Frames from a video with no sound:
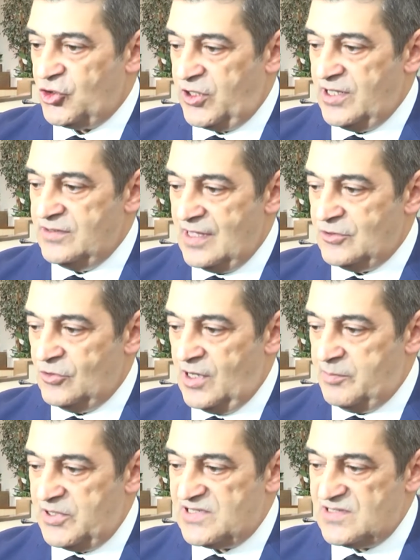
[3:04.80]
che ha dato
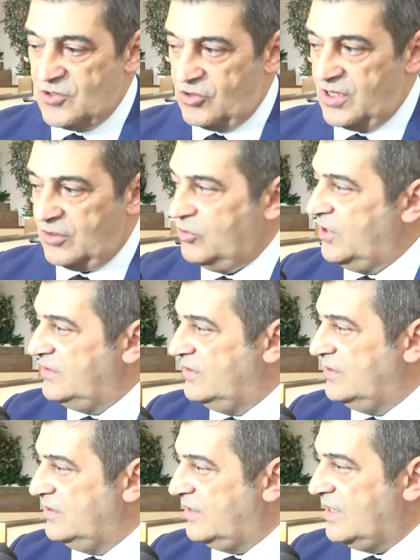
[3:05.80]
la persona a cui è
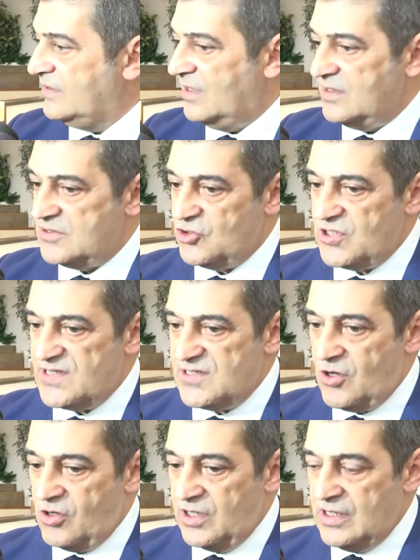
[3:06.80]
dedicata
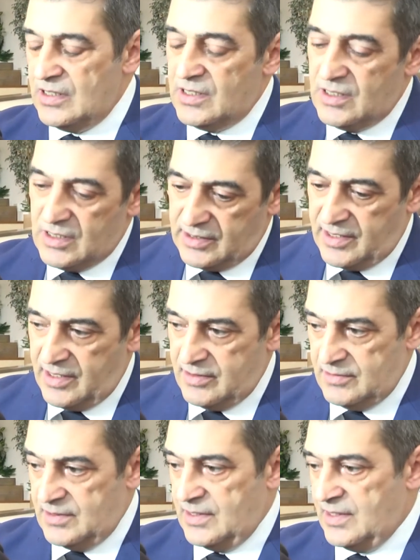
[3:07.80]
l'associazione, che
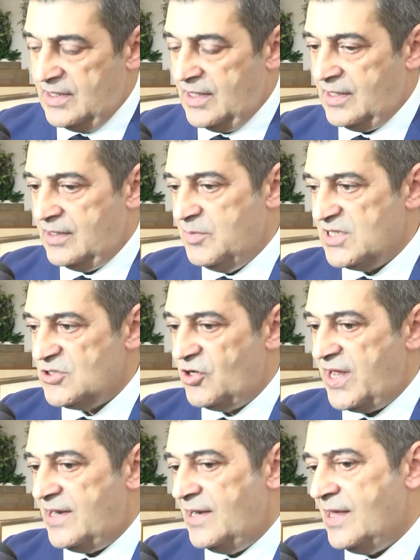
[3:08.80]
eh, era anche mia
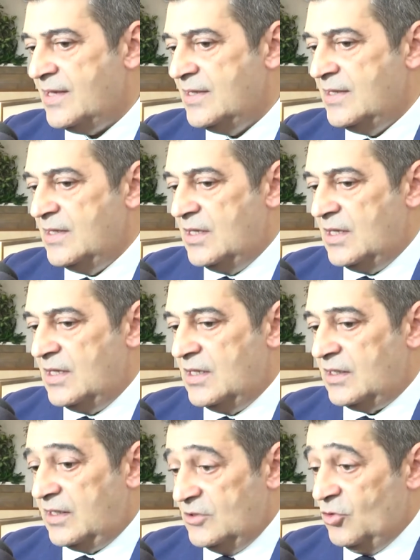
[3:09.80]
sorella,
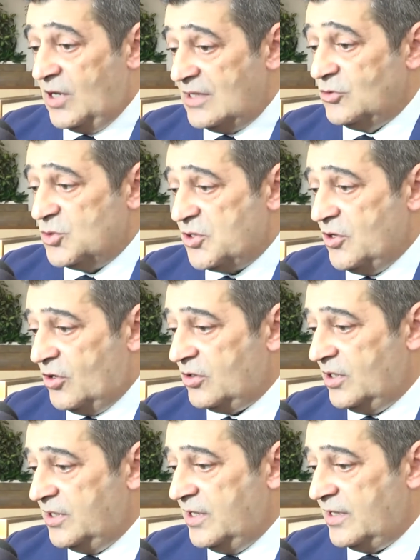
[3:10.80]
eh, che donando i suoi
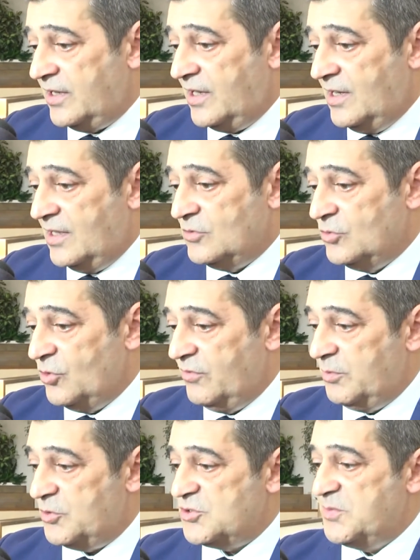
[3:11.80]
organi ha regalato
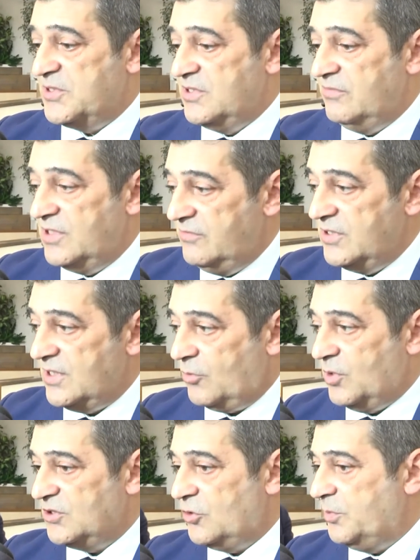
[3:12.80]
nuove prospettive di vita a
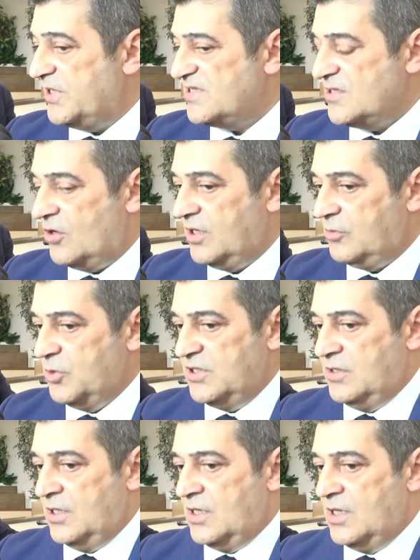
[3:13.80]
quattro persone.
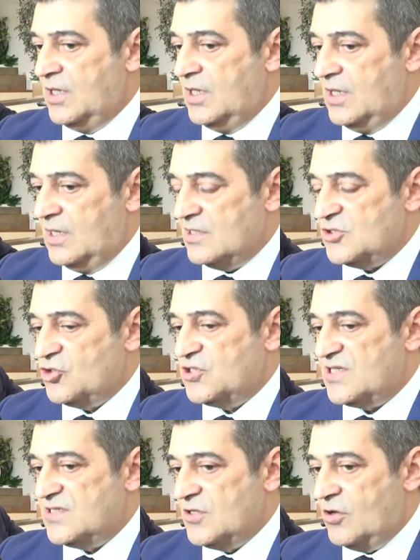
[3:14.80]
Quindi
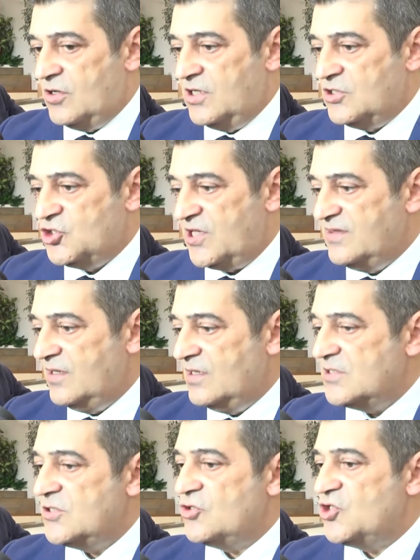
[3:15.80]
l'associazione scende
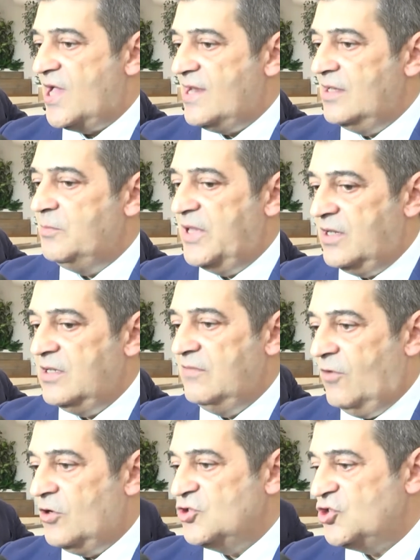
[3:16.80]
nel sociale per
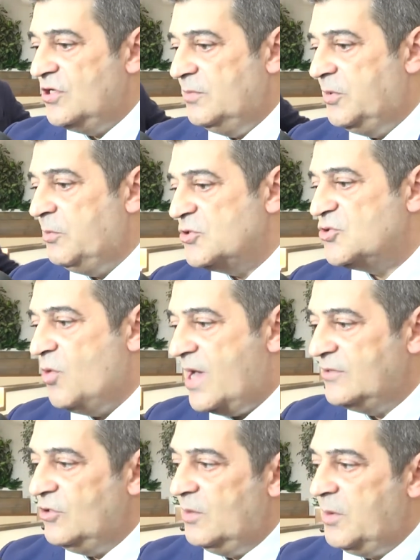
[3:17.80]
rivolgere il proprio
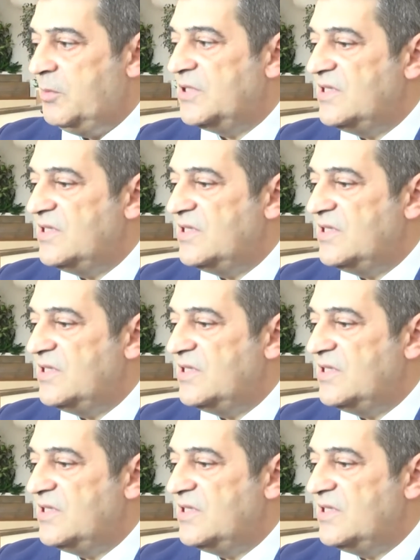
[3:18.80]
sguardo, la propria